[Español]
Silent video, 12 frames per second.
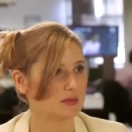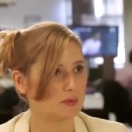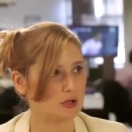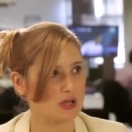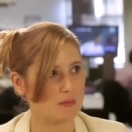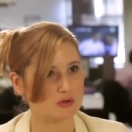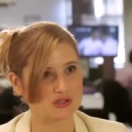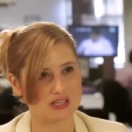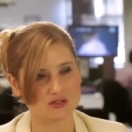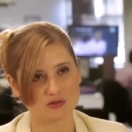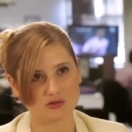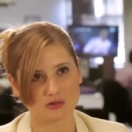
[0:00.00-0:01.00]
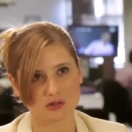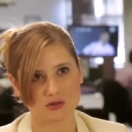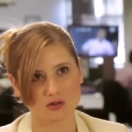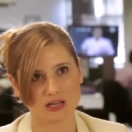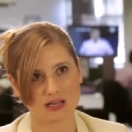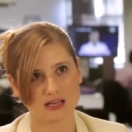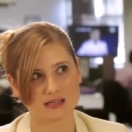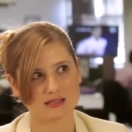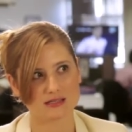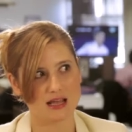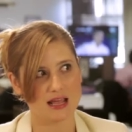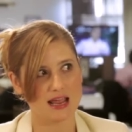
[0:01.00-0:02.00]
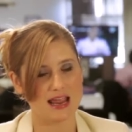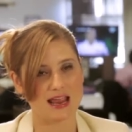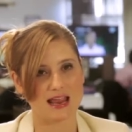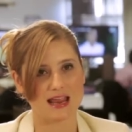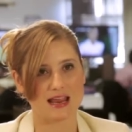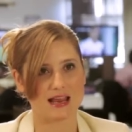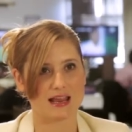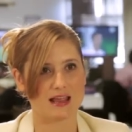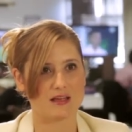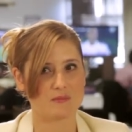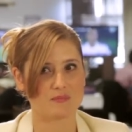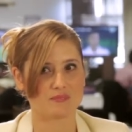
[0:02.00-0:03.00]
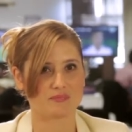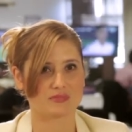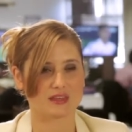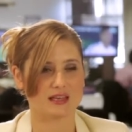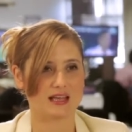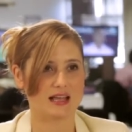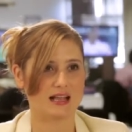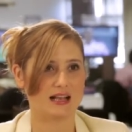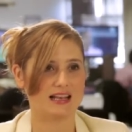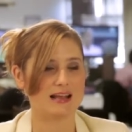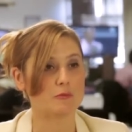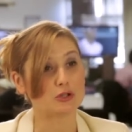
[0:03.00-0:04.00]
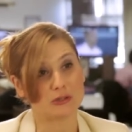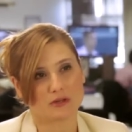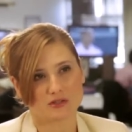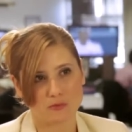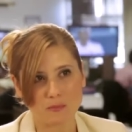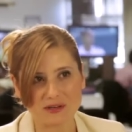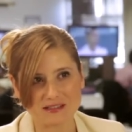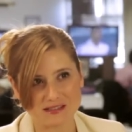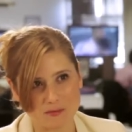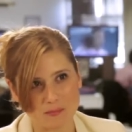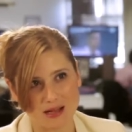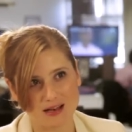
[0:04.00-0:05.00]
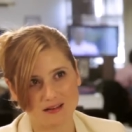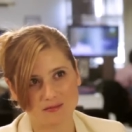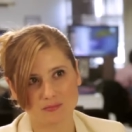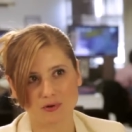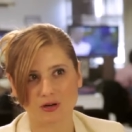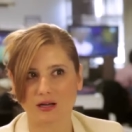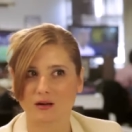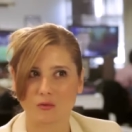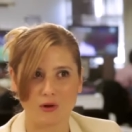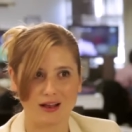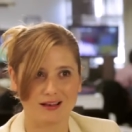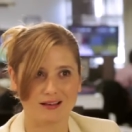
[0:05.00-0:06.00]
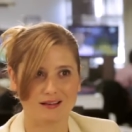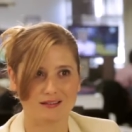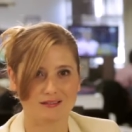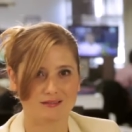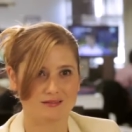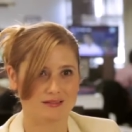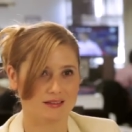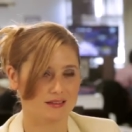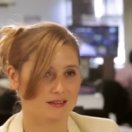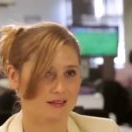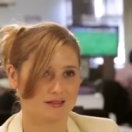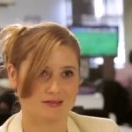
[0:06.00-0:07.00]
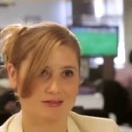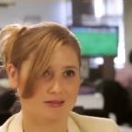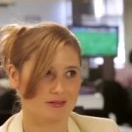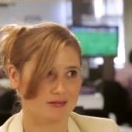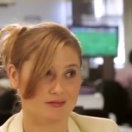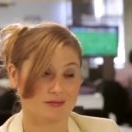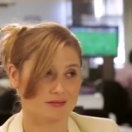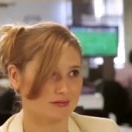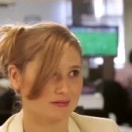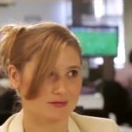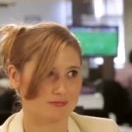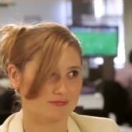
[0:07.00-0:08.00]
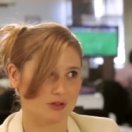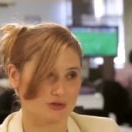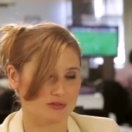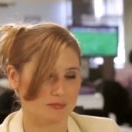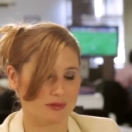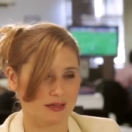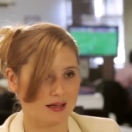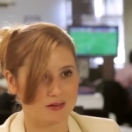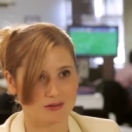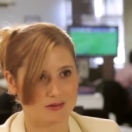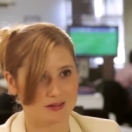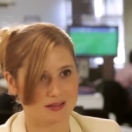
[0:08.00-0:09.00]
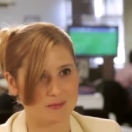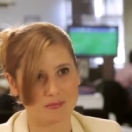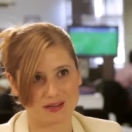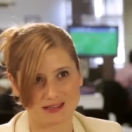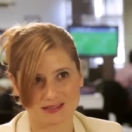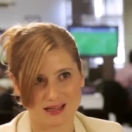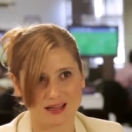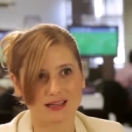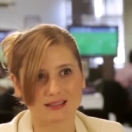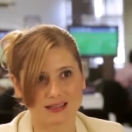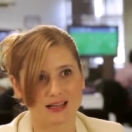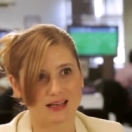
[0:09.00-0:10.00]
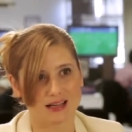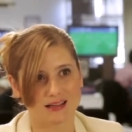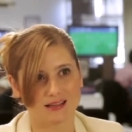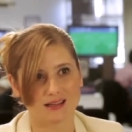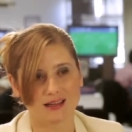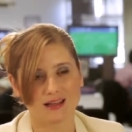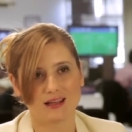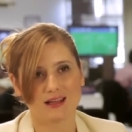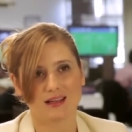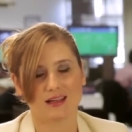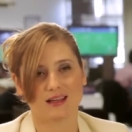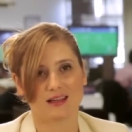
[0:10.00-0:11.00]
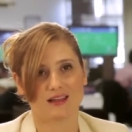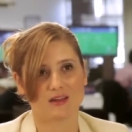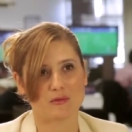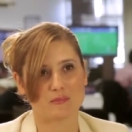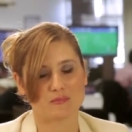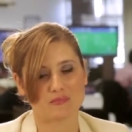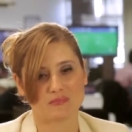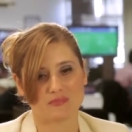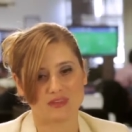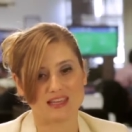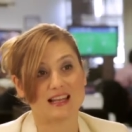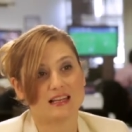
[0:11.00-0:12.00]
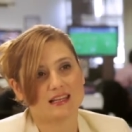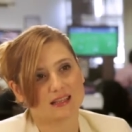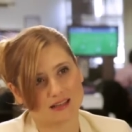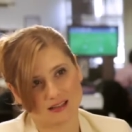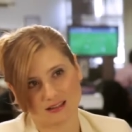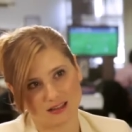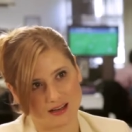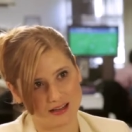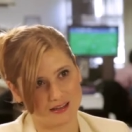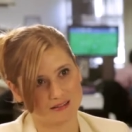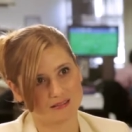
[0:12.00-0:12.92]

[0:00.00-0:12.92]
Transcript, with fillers: Pero digamos, eso yo creo que es Em, la motivación principal por la cual eh, los empleados de esta empresa gusta trabajar ahí, em, y eligen estar ahí.